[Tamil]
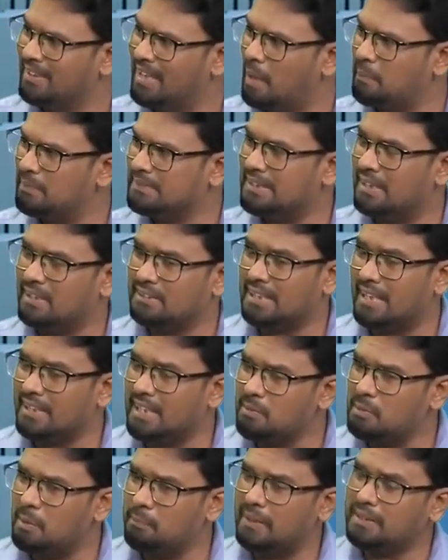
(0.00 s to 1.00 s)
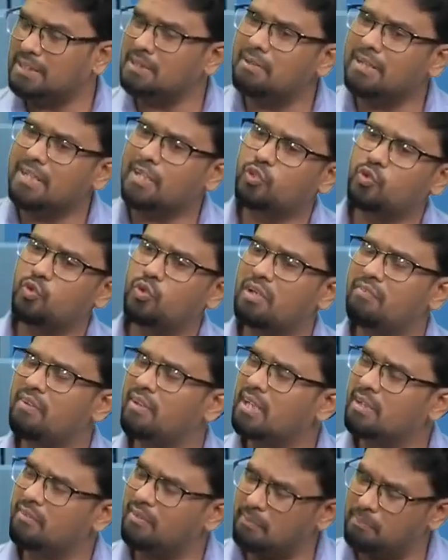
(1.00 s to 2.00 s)
அப்போ ச சாதாரணமாக பத்து மணிக்கு தூங்க
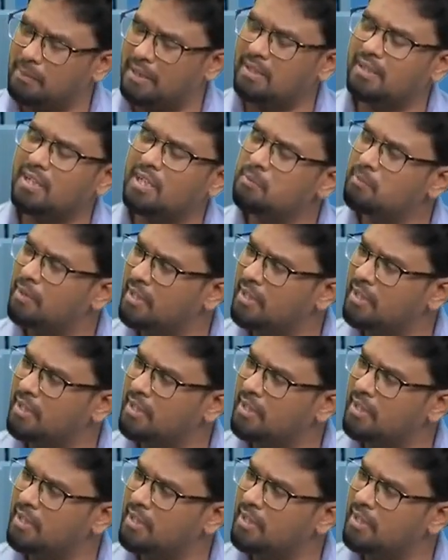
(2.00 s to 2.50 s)
வேறியவர் பன்னிரெண்டு